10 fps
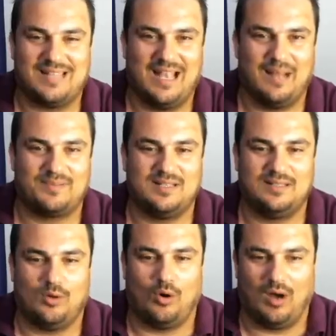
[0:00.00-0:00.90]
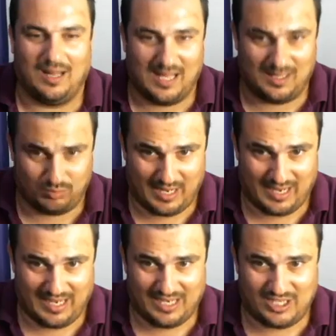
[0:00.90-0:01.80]
yapsın o Haaland buraya
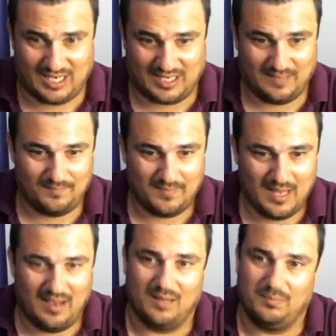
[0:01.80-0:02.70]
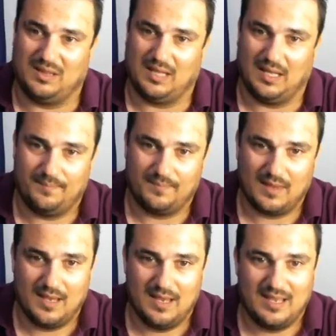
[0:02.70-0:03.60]
gelecek. Evet bitti.
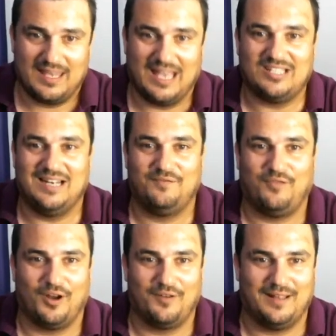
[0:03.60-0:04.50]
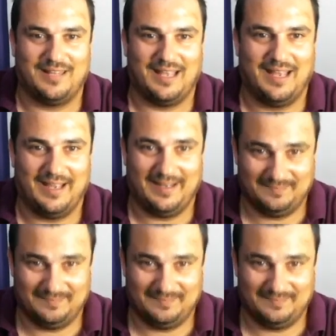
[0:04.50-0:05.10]
Geçelim Forvet'e.